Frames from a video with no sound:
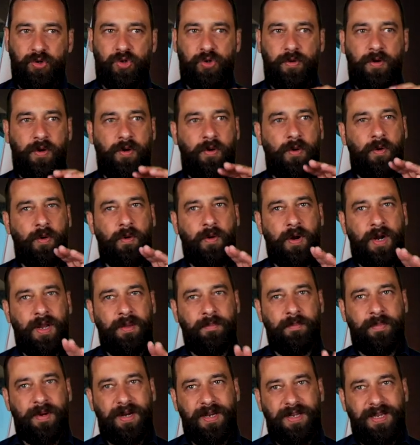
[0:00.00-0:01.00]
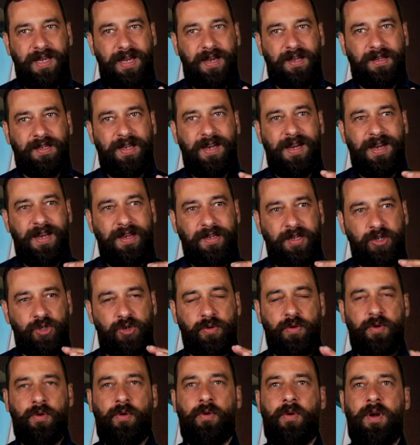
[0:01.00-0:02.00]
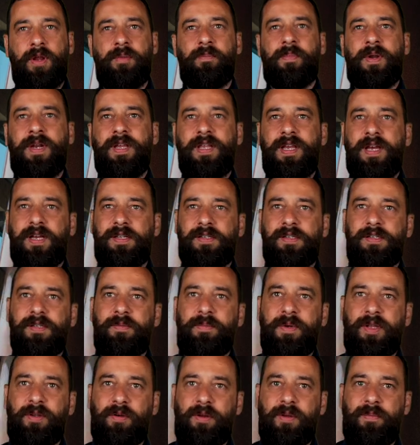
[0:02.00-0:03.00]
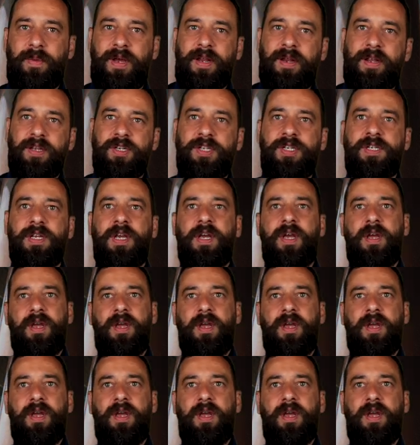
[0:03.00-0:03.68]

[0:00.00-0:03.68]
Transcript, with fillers: sono ancora impregnati, i legni sono ancora impregnati di Pedro Jimenez.